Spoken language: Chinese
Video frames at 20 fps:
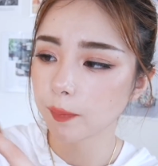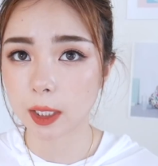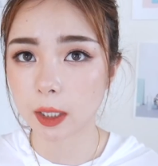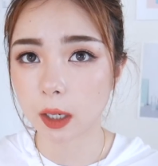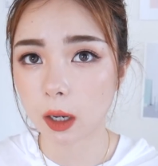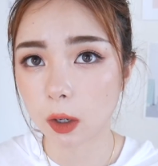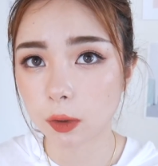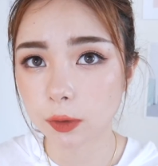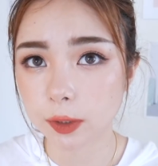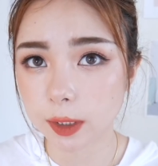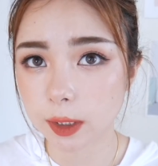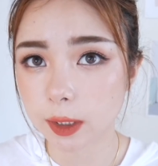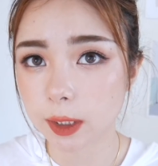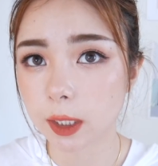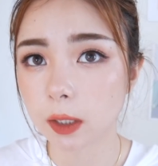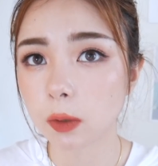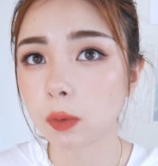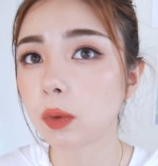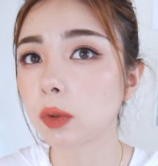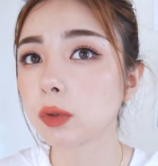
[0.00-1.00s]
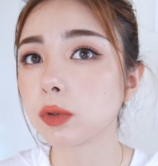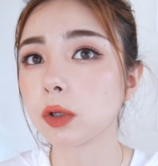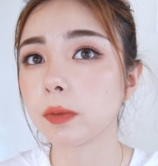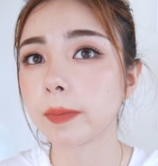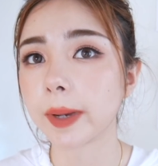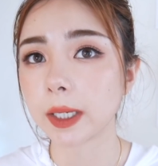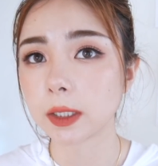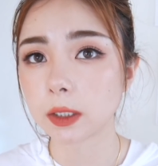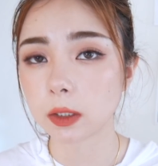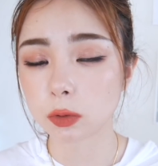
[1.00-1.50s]
啊，然后今天我嘴
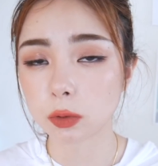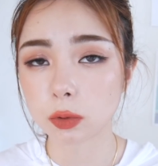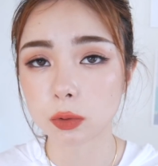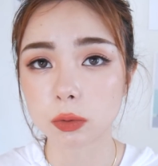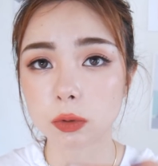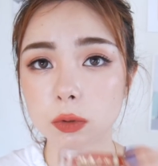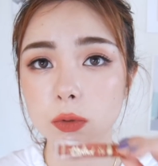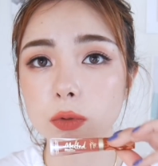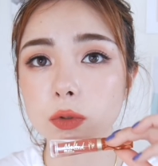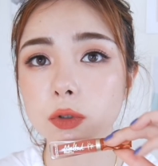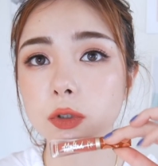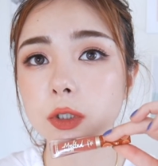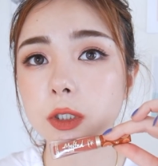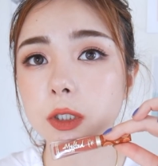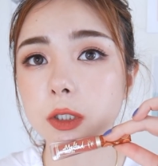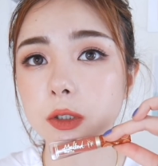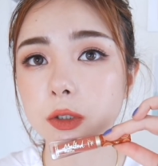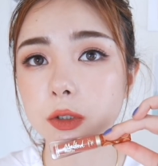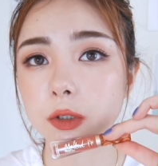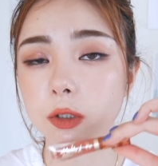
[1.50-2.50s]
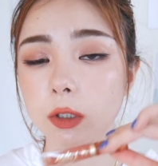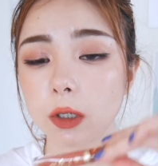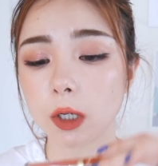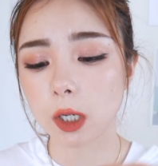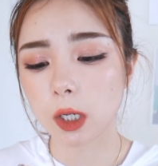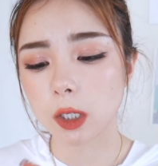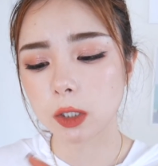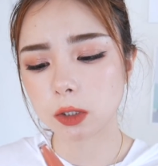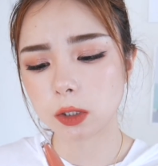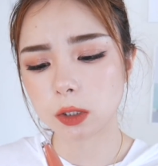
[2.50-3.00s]
巴上涂的就是这支，
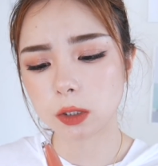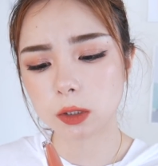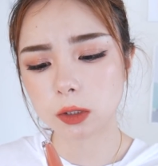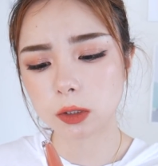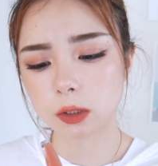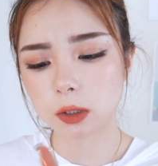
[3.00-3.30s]
这个